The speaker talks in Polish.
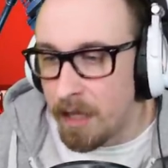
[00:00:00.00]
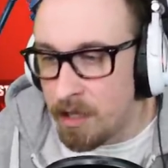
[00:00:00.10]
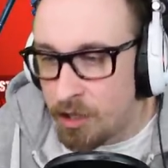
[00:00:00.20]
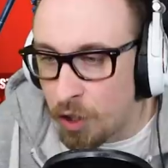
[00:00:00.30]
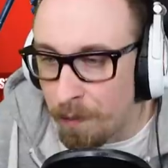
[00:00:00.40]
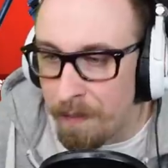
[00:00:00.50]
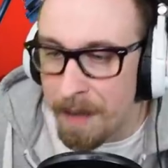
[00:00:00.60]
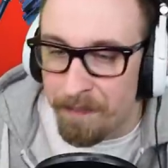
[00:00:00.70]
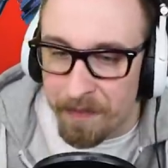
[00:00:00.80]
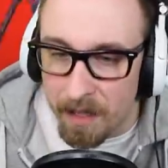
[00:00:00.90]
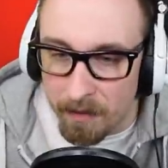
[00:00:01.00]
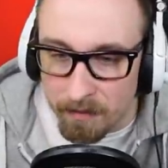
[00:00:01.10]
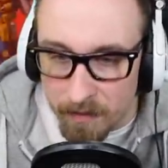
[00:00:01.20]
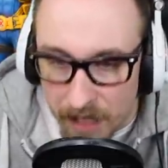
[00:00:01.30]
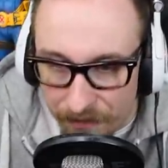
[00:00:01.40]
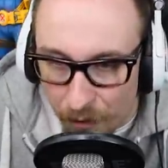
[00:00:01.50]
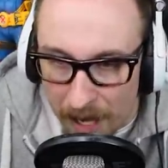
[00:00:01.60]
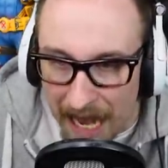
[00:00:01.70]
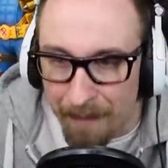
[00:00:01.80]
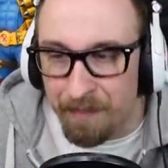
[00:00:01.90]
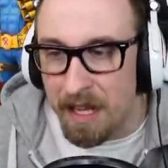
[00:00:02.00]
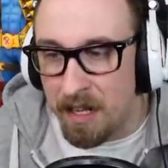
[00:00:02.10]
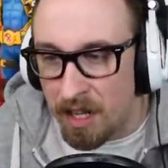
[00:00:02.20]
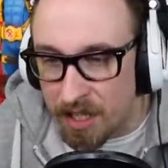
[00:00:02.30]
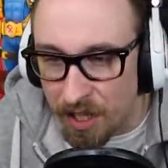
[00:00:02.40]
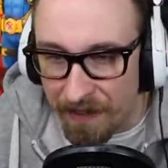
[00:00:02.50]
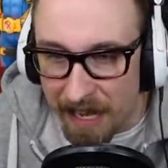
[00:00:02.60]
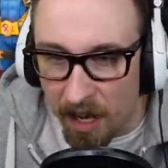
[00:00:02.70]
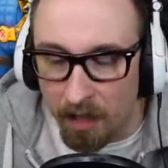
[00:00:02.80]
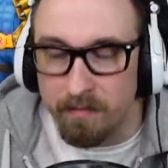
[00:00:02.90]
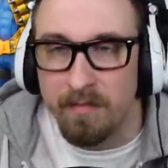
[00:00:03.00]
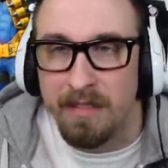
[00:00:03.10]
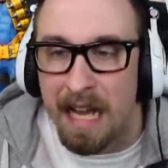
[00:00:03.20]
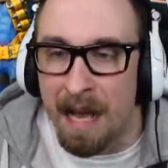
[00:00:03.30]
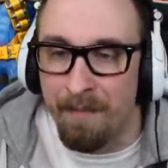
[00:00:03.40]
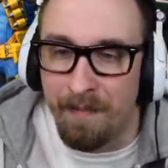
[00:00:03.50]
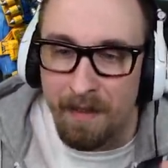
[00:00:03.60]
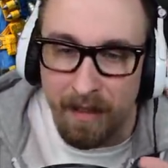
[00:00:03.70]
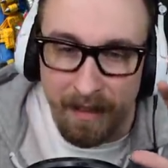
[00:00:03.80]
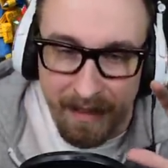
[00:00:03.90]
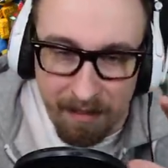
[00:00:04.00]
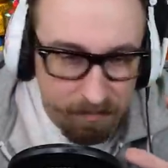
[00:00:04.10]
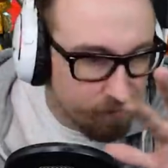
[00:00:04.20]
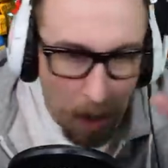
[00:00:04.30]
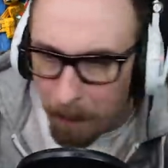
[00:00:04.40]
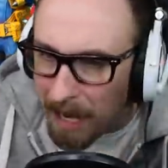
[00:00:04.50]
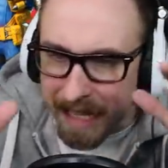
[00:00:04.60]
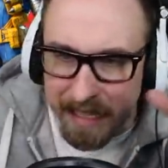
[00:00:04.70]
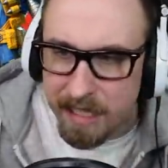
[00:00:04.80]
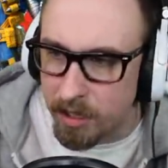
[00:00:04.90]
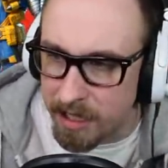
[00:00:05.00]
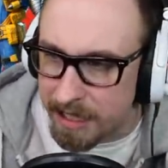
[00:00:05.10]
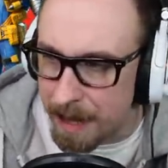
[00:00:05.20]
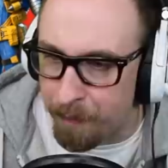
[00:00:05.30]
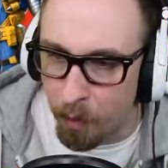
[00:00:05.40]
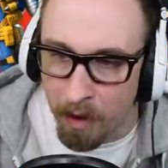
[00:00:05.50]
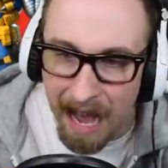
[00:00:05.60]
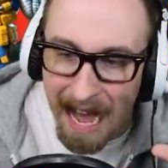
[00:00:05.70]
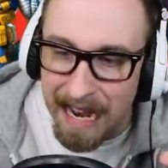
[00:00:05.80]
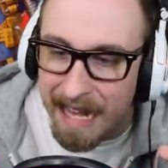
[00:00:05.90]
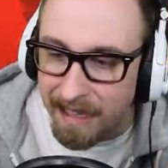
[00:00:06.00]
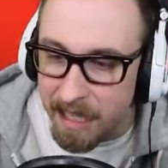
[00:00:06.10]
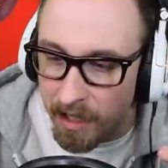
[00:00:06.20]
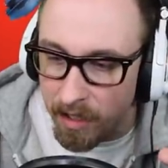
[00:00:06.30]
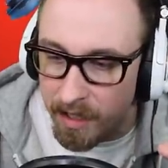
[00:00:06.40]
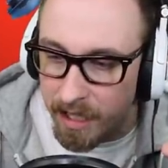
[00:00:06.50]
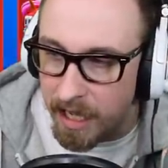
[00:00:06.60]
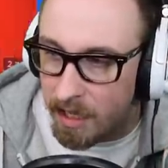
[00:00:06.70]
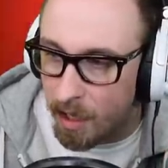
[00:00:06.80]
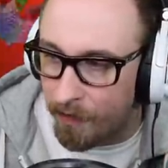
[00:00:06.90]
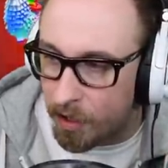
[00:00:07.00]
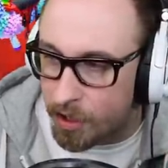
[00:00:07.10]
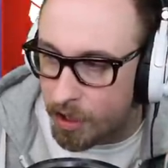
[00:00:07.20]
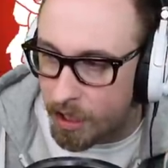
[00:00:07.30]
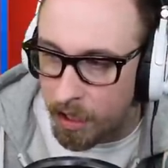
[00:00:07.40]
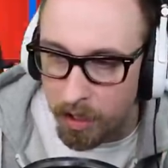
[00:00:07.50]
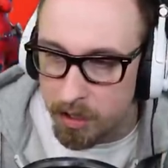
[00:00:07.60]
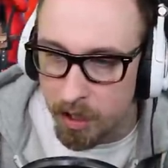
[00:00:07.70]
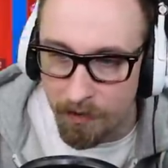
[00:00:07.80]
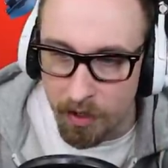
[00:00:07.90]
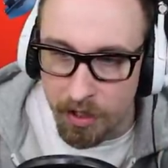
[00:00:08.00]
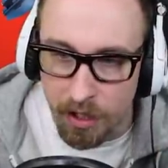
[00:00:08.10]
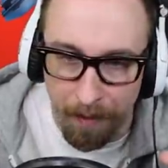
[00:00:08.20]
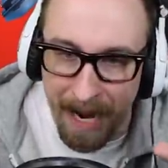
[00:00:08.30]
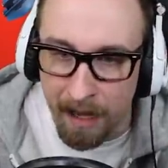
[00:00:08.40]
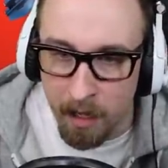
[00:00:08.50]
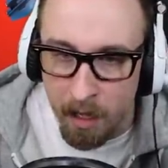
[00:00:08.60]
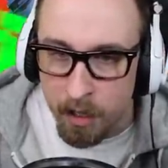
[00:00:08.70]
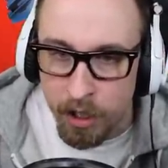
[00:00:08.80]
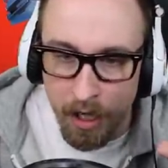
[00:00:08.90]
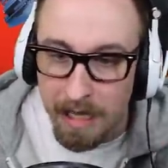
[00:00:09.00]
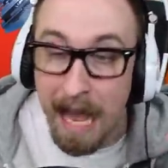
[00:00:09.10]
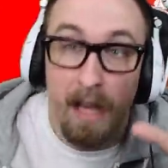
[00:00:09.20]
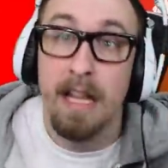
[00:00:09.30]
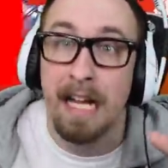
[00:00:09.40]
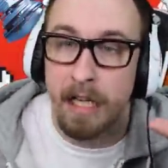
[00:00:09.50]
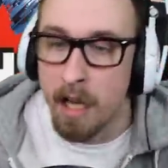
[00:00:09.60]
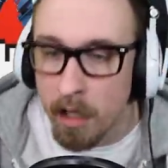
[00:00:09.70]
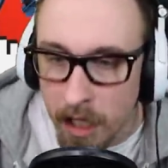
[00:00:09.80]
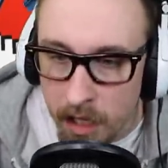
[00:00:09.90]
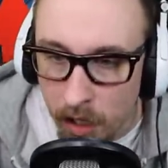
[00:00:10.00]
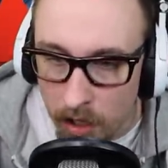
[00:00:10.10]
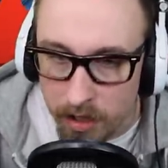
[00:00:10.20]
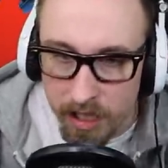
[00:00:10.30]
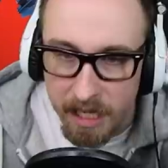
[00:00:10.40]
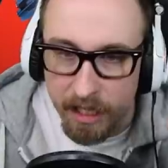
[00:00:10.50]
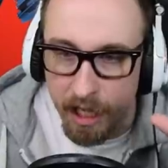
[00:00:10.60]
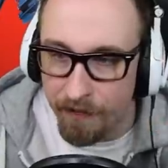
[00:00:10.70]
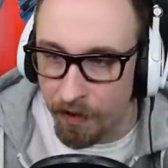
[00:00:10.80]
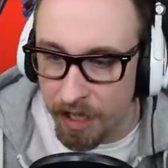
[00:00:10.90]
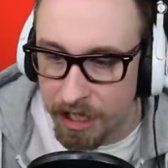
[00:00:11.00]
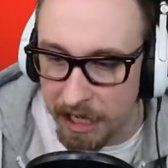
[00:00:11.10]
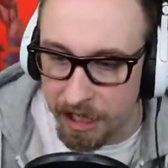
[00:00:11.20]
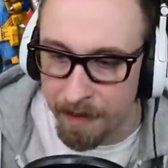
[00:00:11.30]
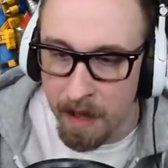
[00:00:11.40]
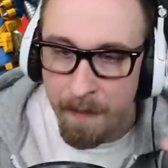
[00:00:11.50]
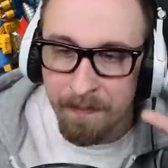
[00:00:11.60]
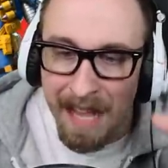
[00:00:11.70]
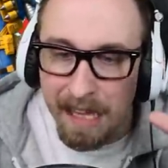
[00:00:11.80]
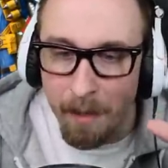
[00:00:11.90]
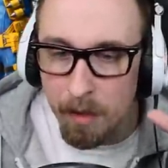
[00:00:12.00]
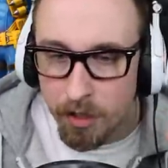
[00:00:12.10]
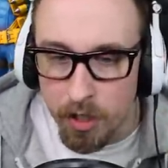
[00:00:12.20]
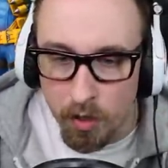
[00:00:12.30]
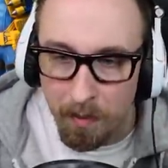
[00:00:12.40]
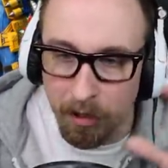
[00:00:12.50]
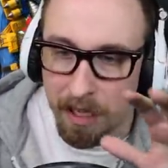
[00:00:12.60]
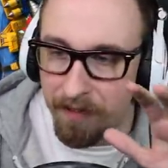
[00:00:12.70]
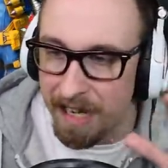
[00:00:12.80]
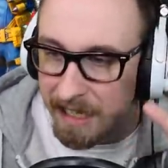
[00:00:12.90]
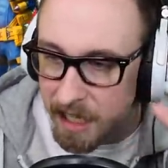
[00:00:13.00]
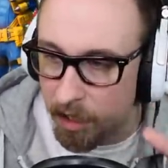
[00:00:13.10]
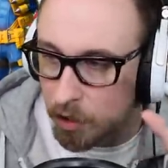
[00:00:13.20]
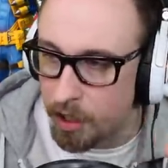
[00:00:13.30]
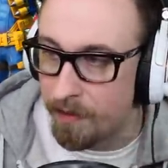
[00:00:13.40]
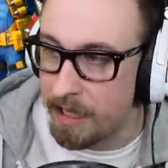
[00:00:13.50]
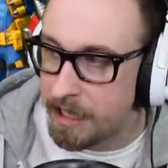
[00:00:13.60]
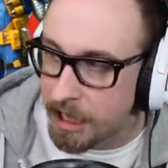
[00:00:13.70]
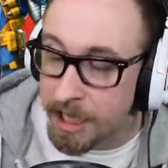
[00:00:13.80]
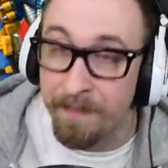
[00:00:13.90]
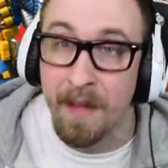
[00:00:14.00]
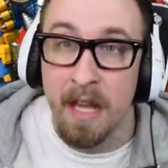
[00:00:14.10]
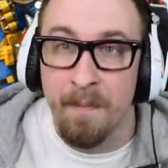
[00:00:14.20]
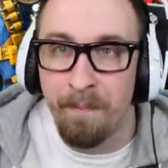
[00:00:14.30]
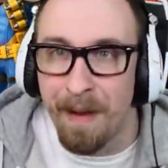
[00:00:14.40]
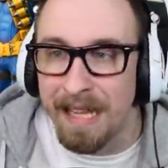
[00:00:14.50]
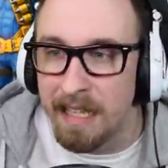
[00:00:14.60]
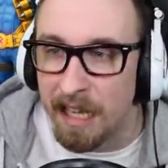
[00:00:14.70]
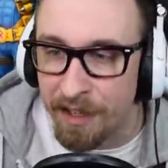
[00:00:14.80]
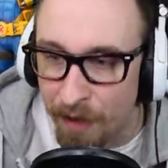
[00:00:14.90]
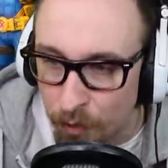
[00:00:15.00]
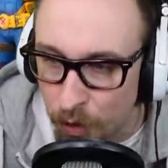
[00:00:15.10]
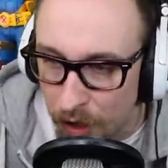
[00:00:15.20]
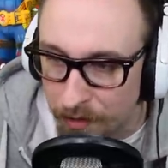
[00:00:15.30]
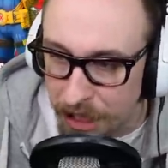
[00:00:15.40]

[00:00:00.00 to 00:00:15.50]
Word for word: zróbmy giveawaya losowego na obojętnie co ze sklepu ale tylko z nowości, tylko z nowości, dobra? Czyli, nie, inaczej, tylko z czerwonych rzeczy na tym odcinku można wygrać tylko czerwone rzeczy Będę nagrywał drugą